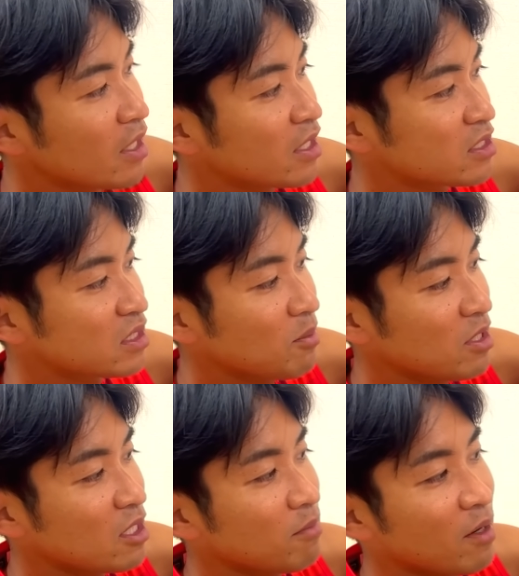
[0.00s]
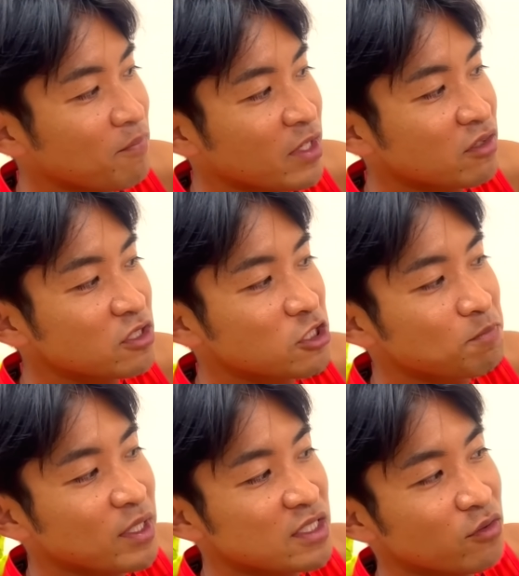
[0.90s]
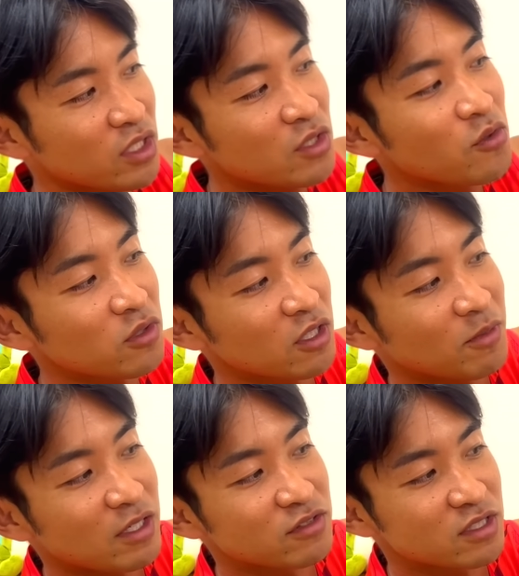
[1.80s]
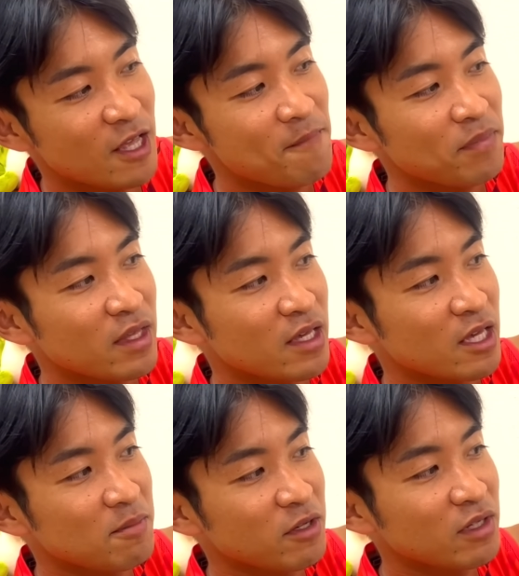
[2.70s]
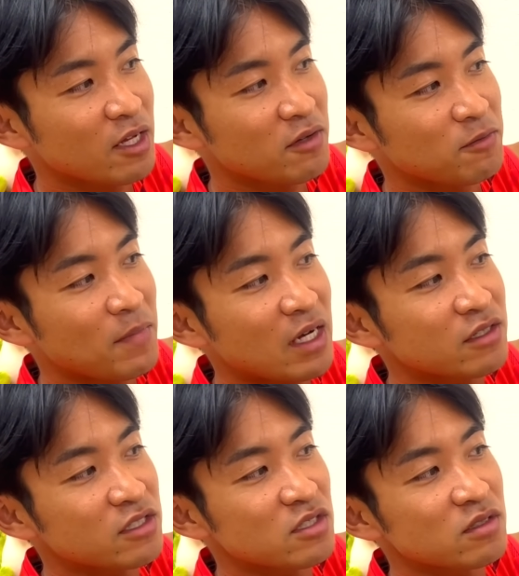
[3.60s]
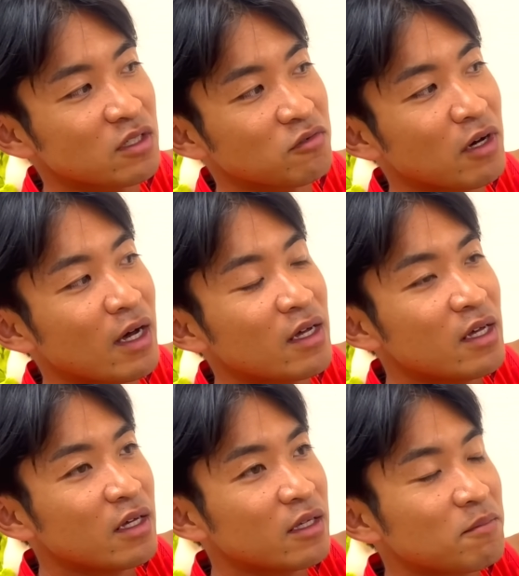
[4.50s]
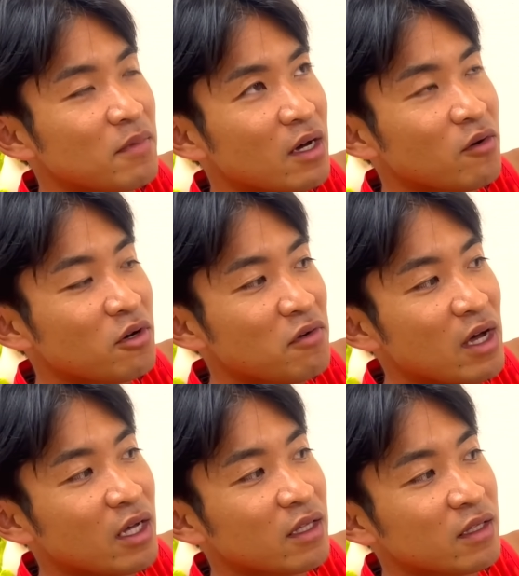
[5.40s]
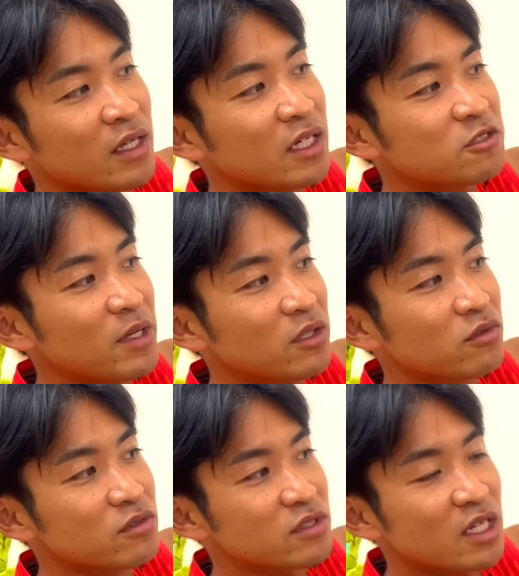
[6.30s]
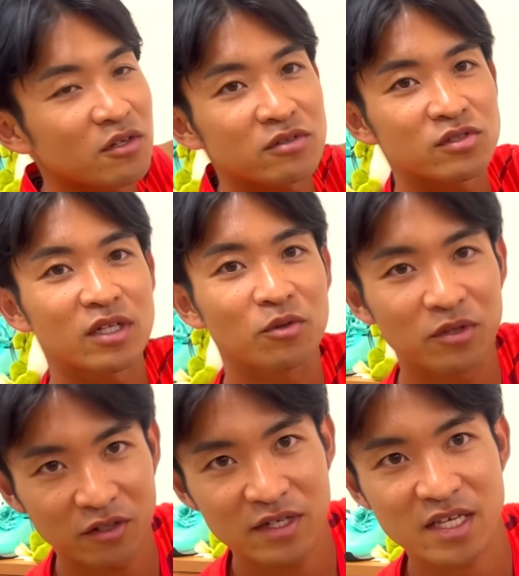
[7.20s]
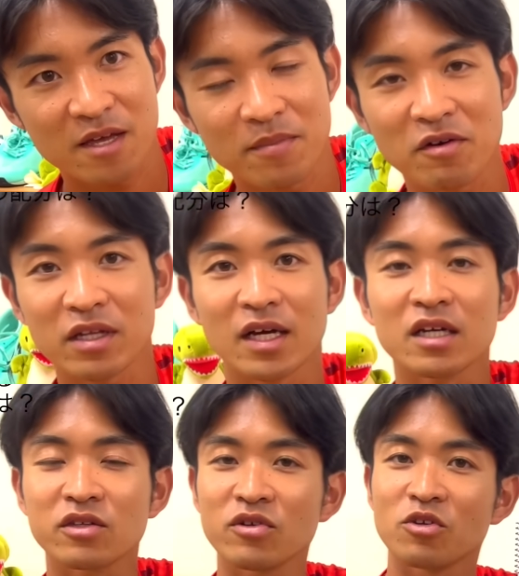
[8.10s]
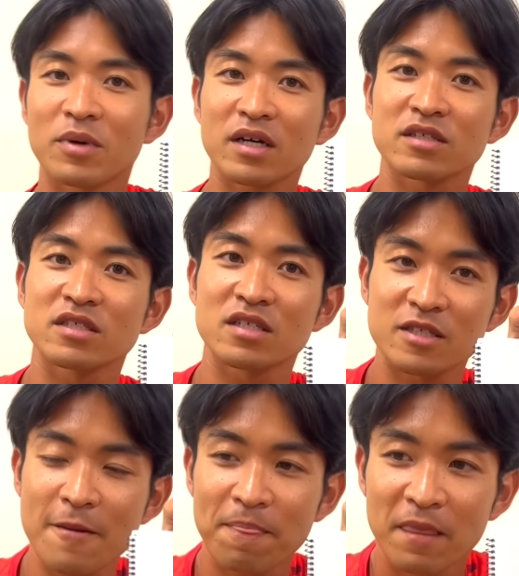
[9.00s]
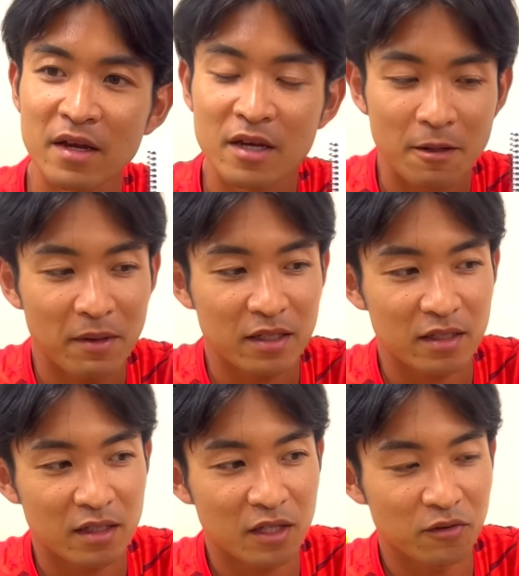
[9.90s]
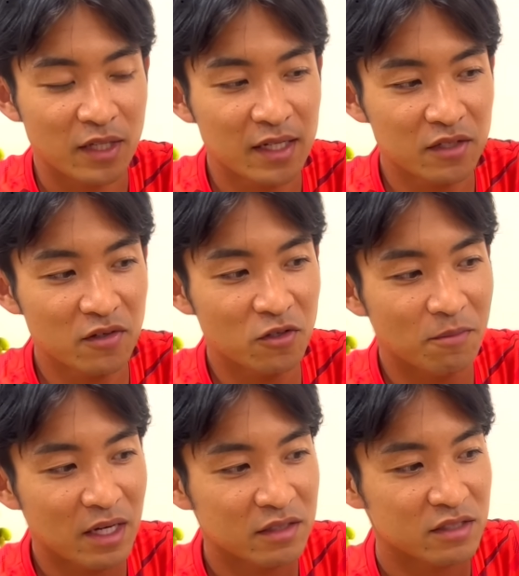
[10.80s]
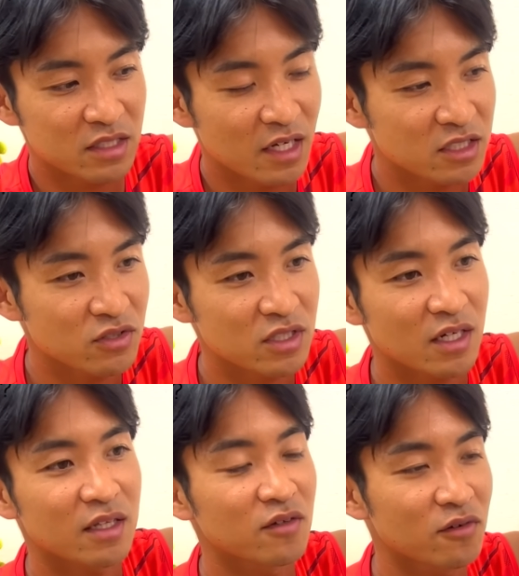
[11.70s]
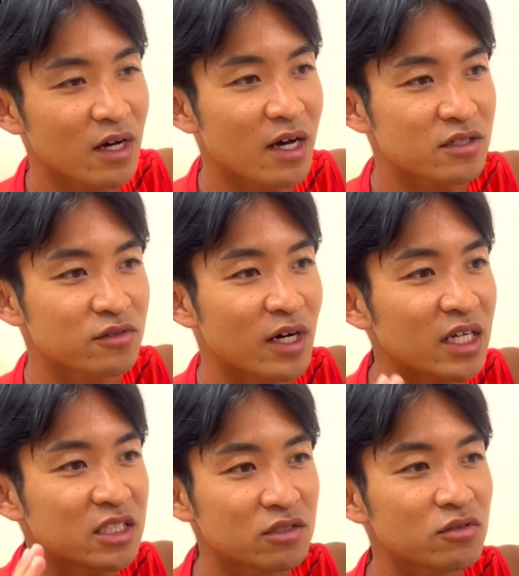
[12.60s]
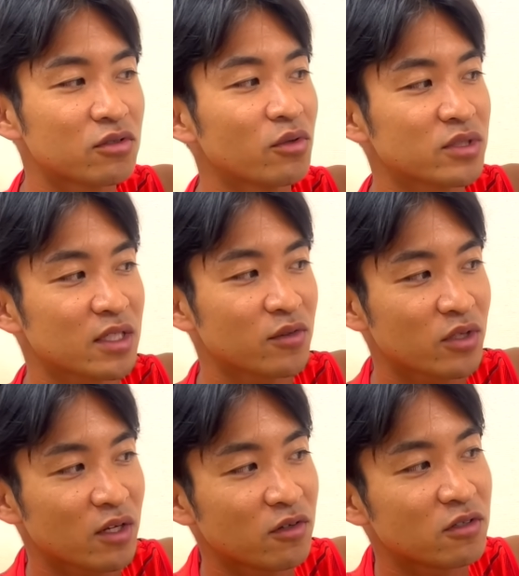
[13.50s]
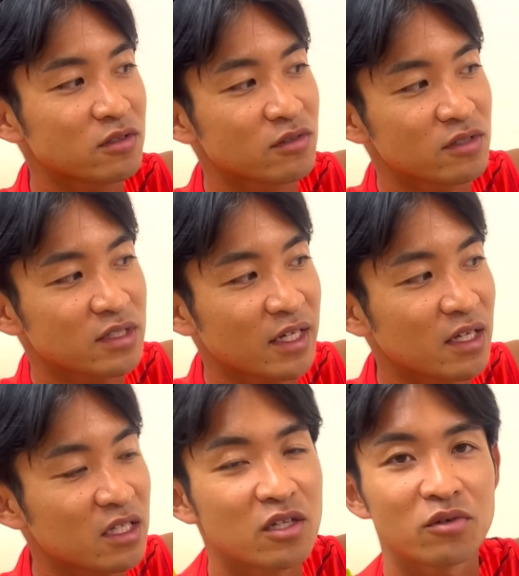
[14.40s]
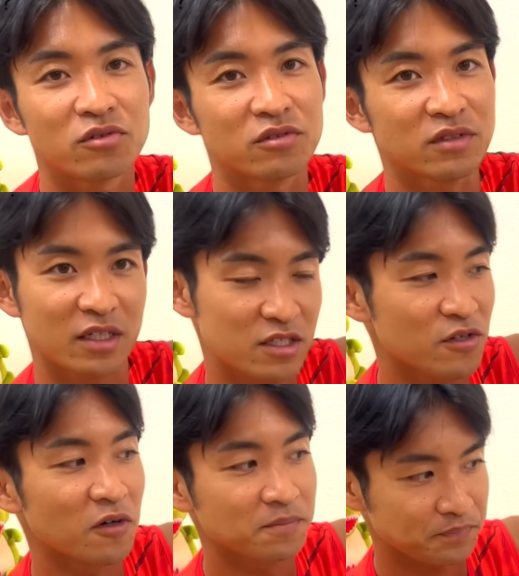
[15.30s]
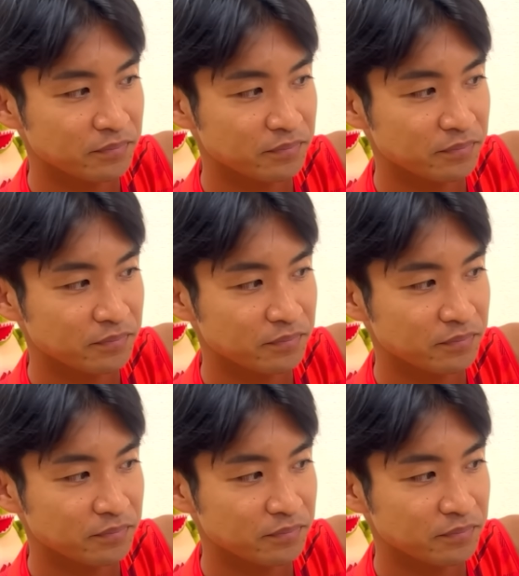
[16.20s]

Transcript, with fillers: えー、ちなみに、まあ ひゃくにじゅっパーセント 以降っていうのもあるんですね。えー、まあ、言ったらいわゆるマックスっていうのは、まあ、これは ひゃくメートル の全力走だと思ってください。まあ、いわゆる短距離のマックスですね。まあ、あの短距離のマックスで走る力っていうのが、その走るという動作におけるその最大筋力なんですよ。